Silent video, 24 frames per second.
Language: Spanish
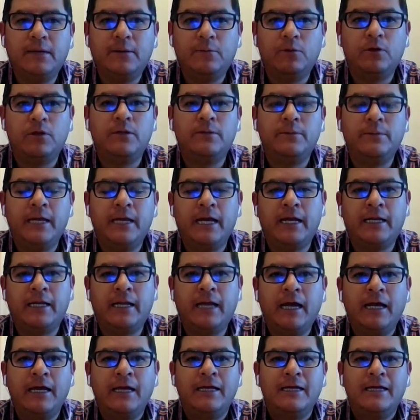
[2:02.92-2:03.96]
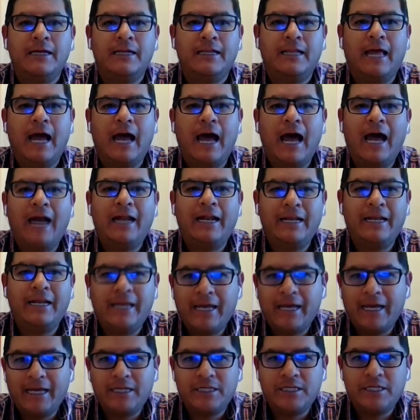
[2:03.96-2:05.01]
boliviana, la
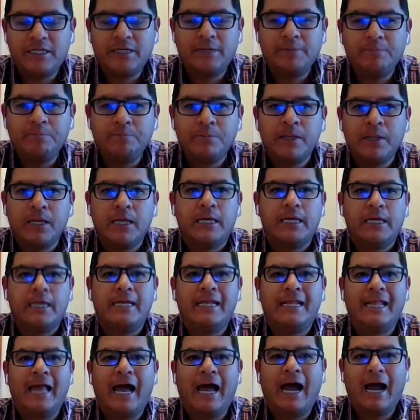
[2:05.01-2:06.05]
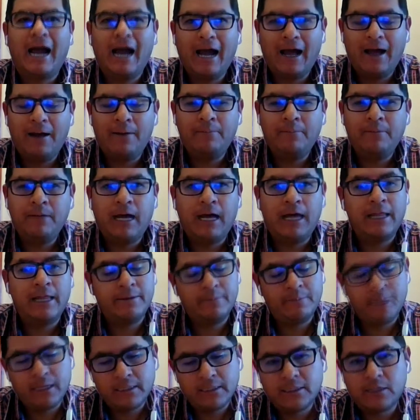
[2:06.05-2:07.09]
ANH y la JAM,
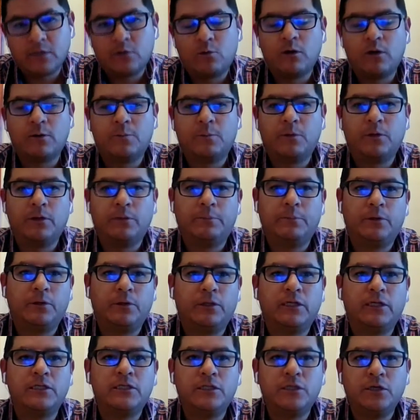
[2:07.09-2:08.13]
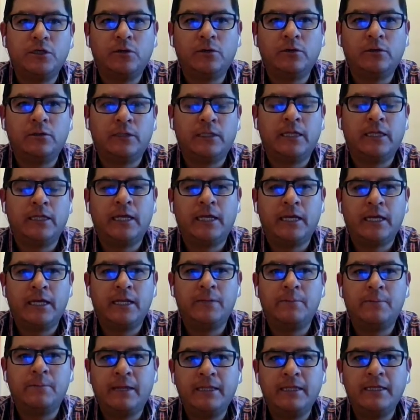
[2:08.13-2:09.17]
además del cuerpo de protección
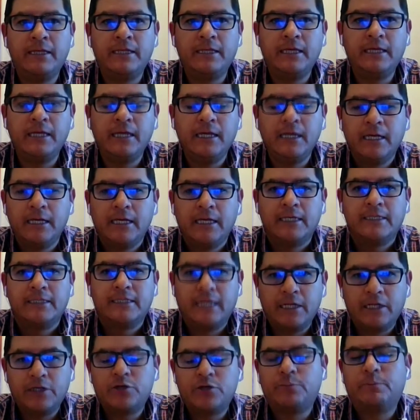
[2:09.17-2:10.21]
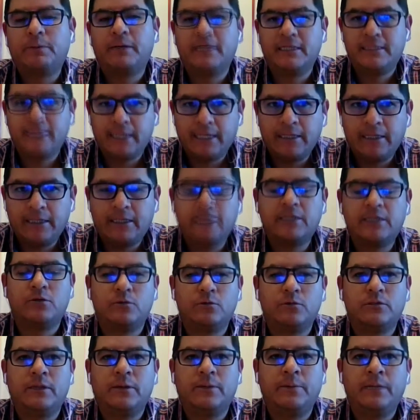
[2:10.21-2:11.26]
del Madidi, se han hecho presentes
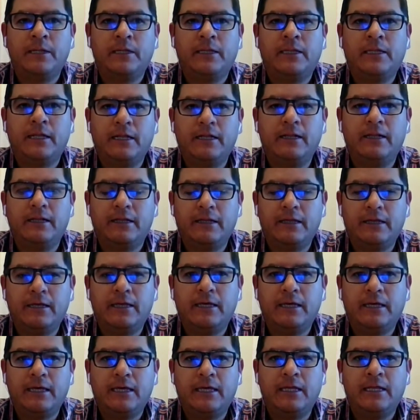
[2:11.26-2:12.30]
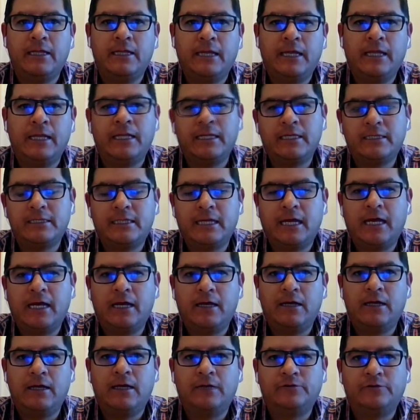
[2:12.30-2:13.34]
justamente eh, en, esta
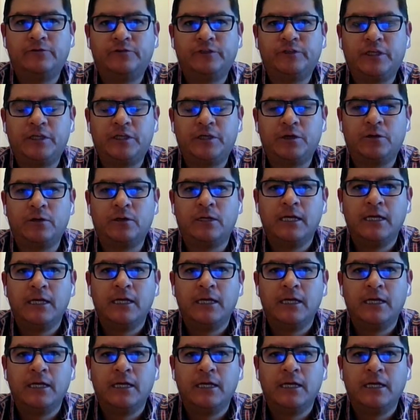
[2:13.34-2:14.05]
ah, región.